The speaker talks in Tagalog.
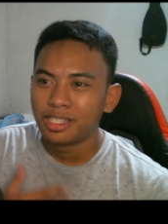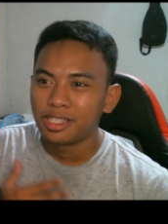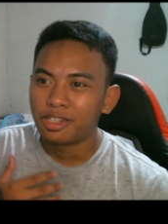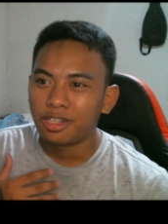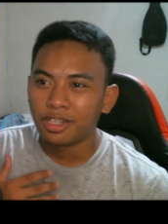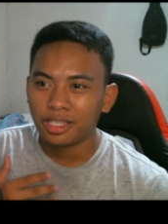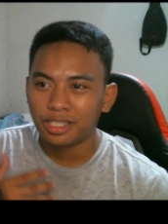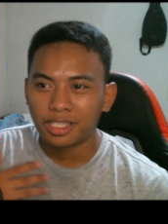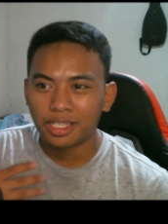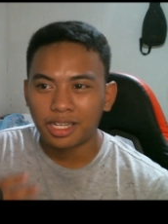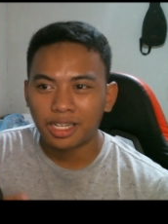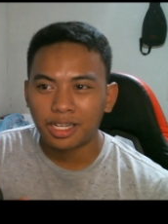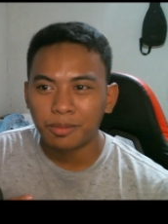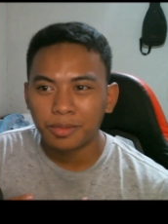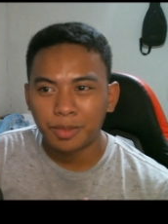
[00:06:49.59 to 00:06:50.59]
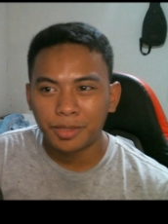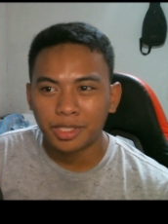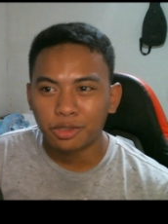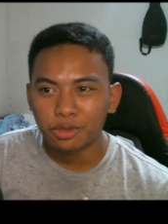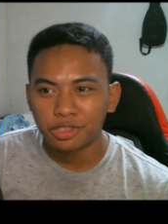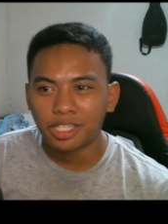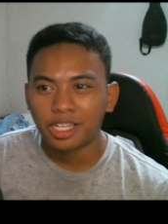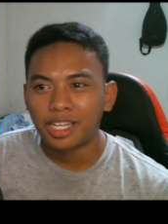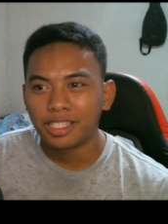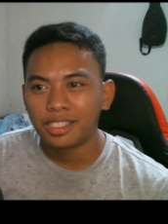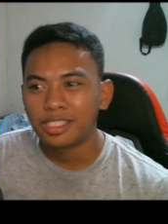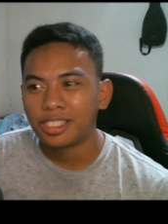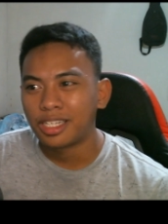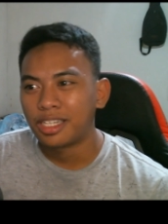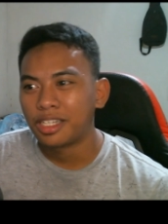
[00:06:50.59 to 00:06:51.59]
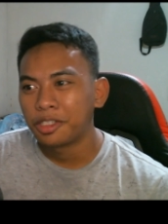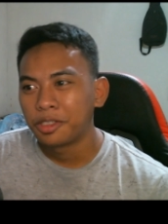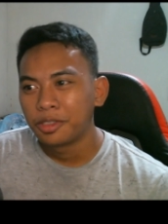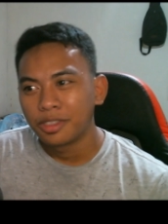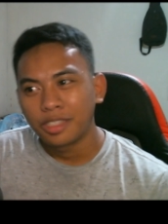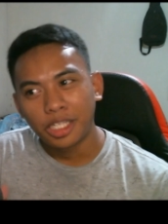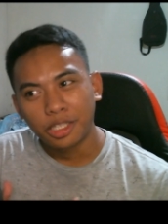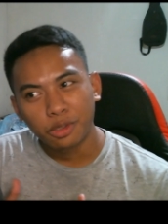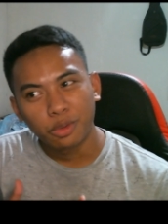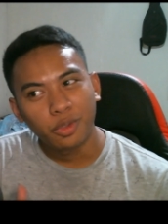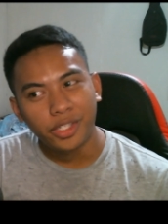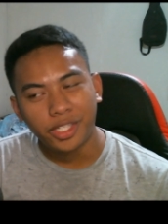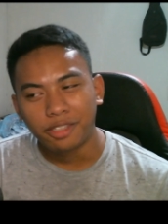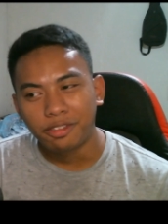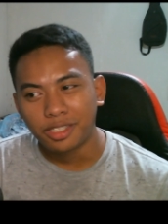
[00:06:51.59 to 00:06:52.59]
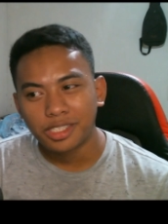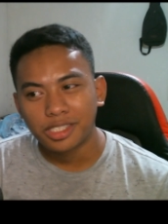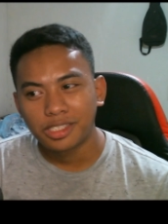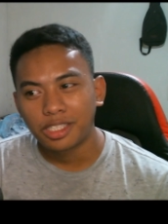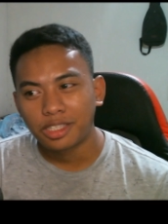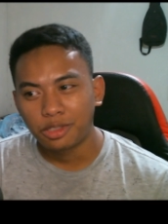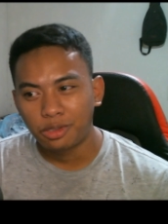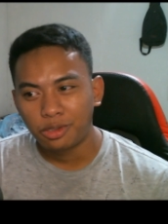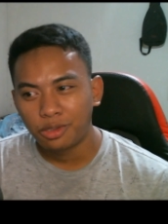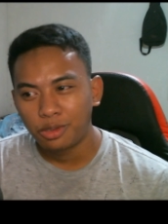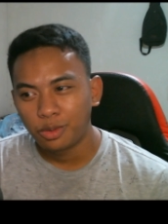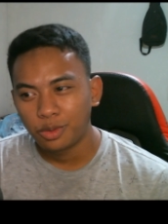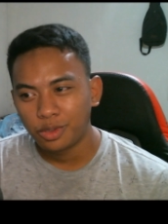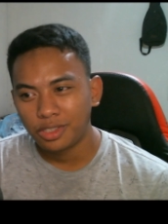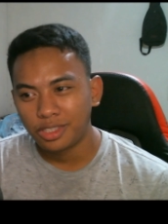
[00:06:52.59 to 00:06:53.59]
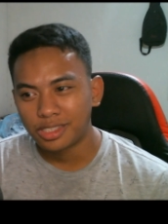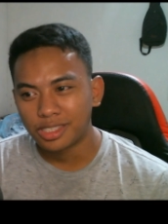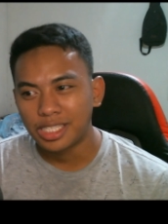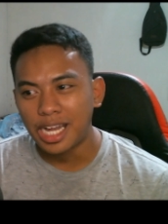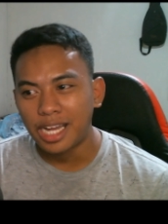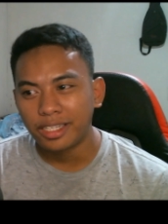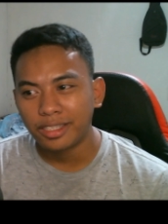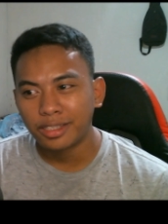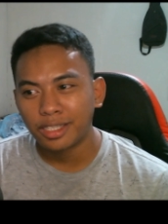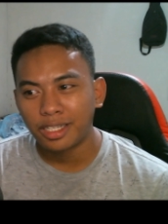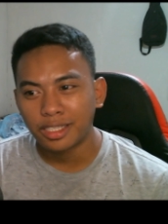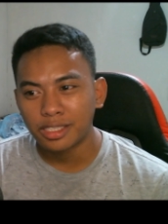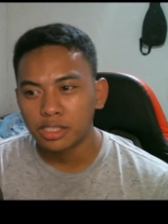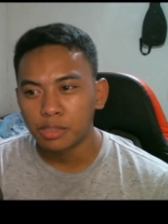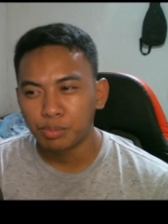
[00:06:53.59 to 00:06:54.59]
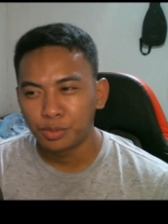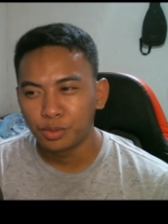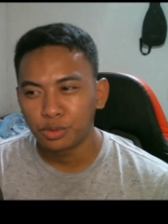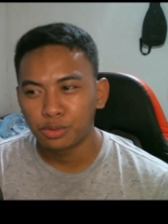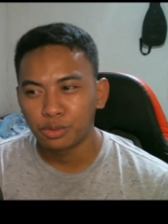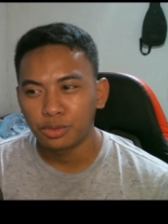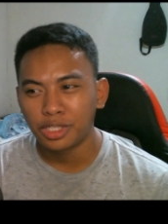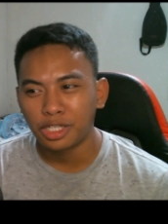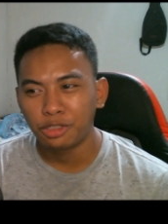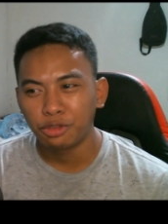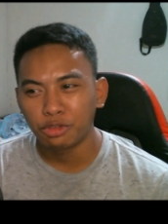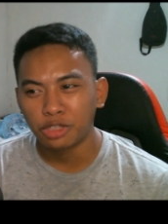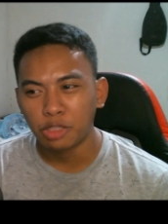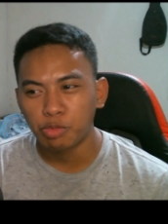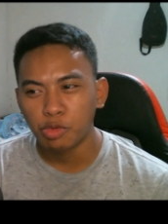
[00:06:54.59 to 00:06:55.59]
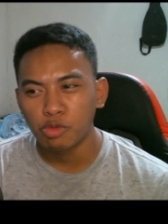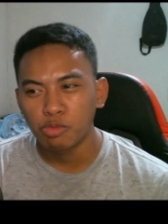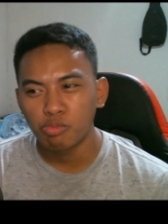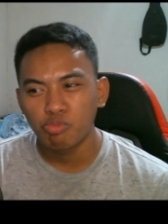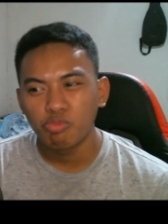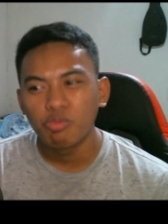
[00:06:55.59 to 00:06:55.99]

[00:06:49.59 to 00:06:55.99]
Okay, nararamdaman ko sa kanya na itong lyrics na to is galing talaga sa puso niya. Yung tipong